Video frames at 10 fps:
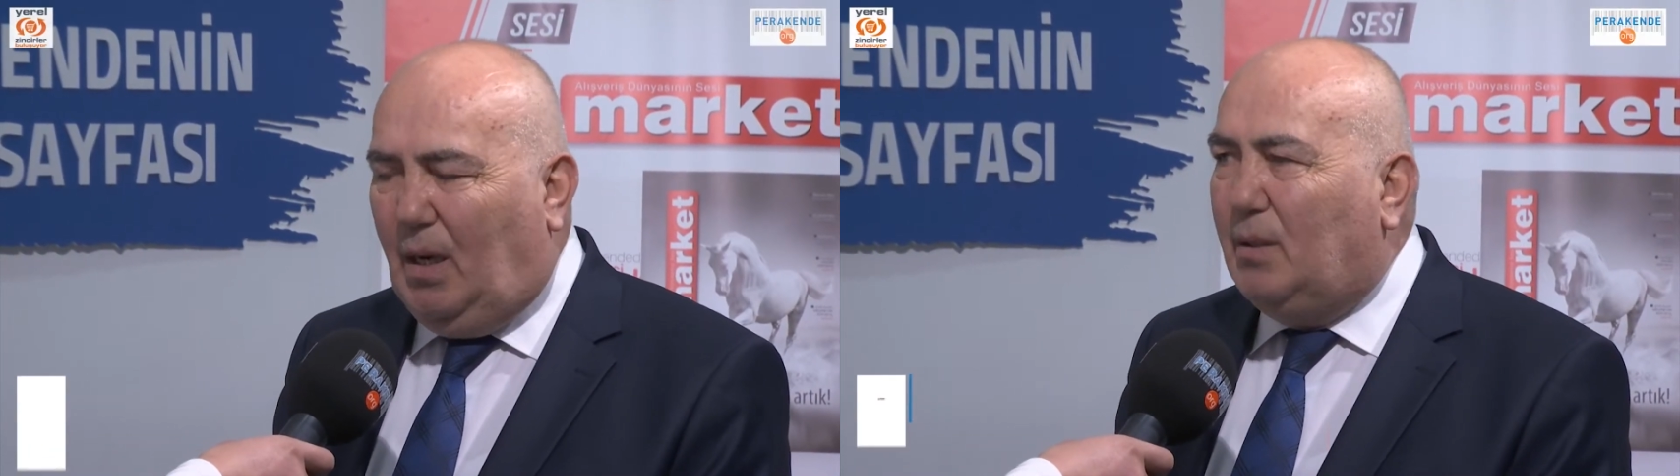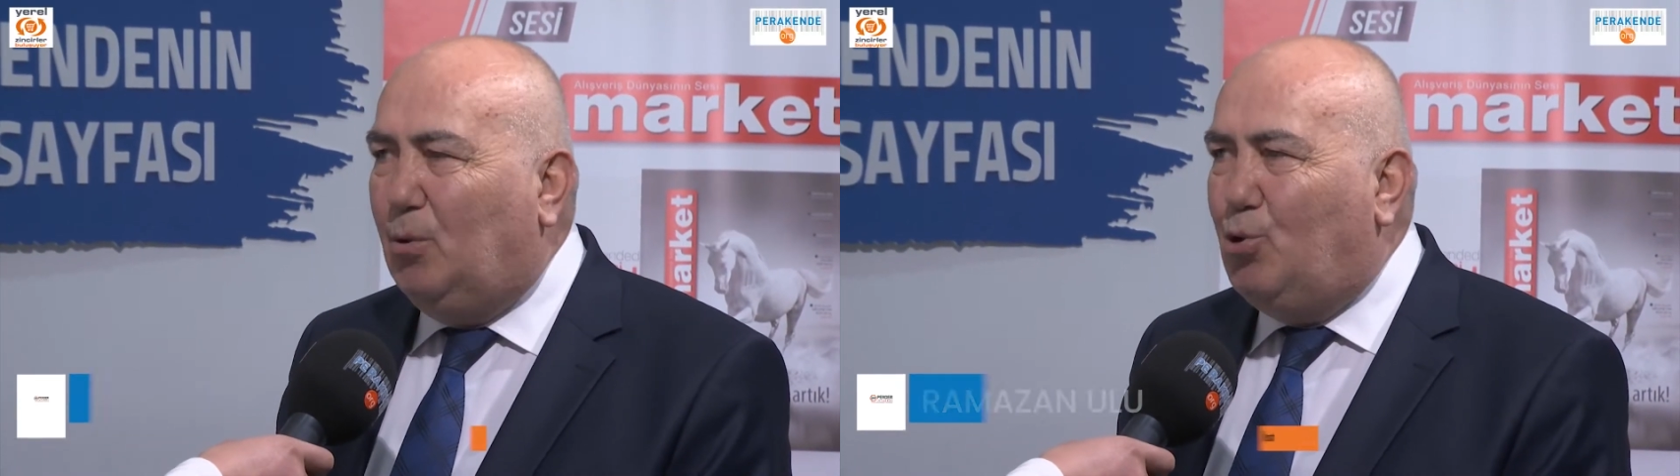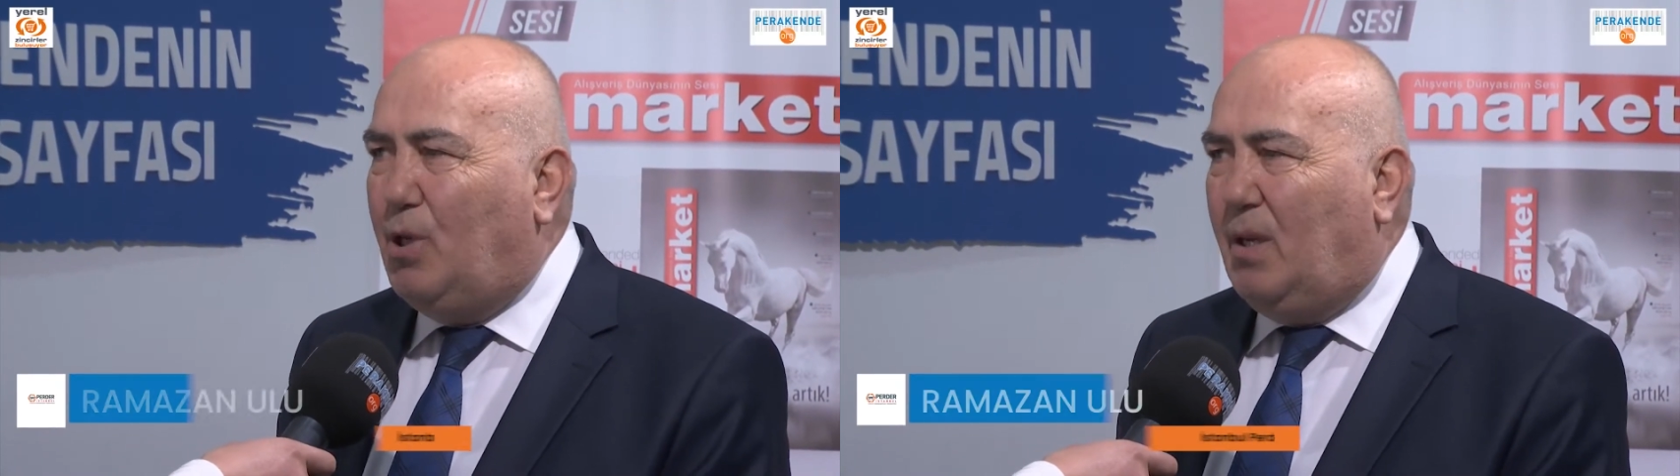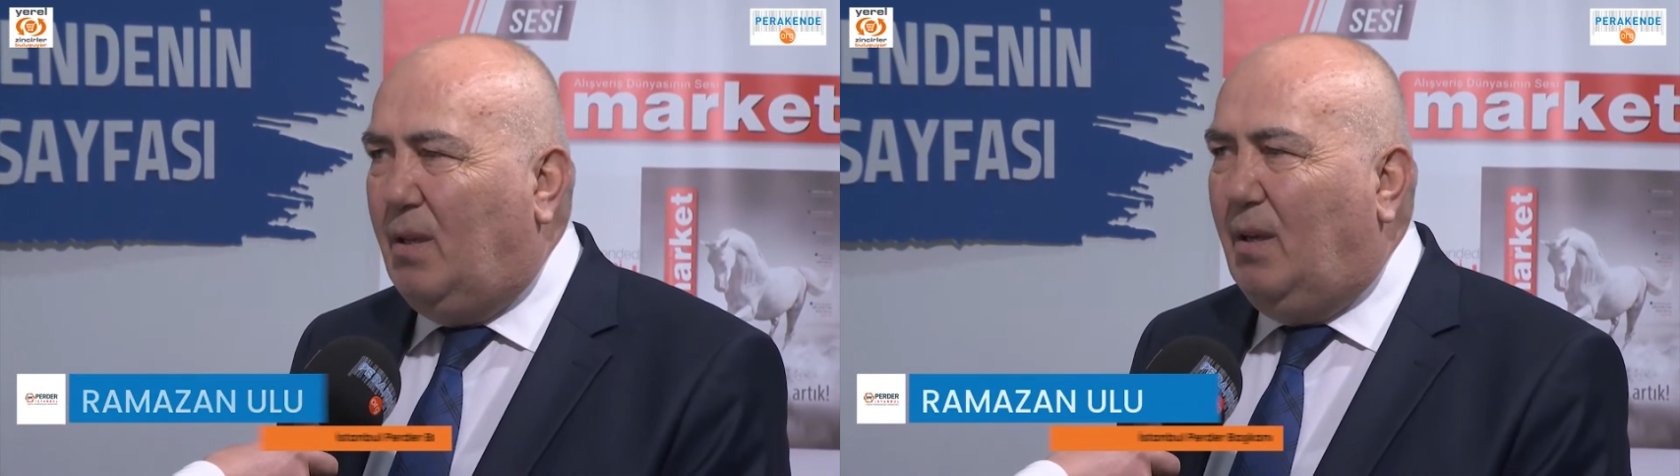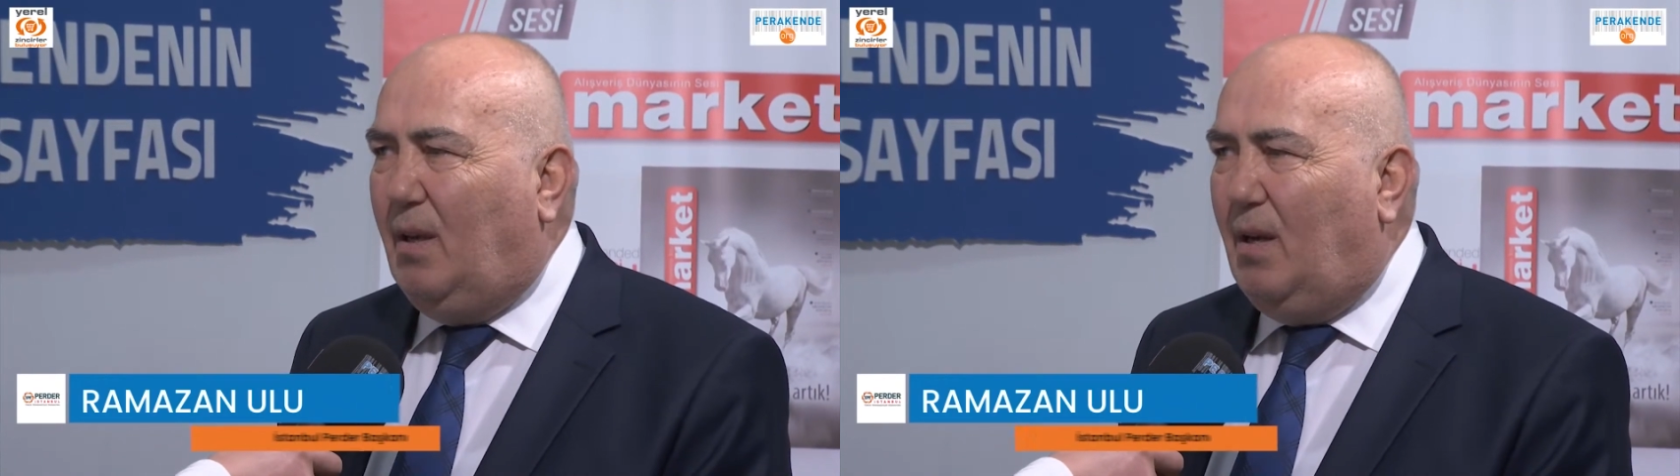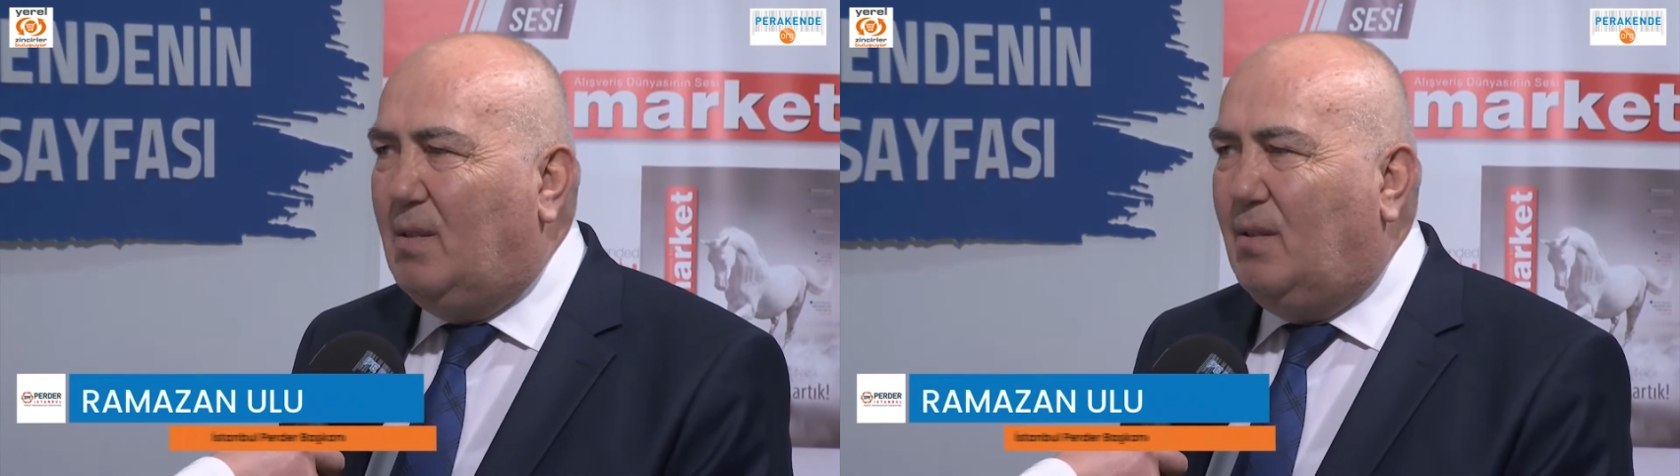adı üzerinde yerel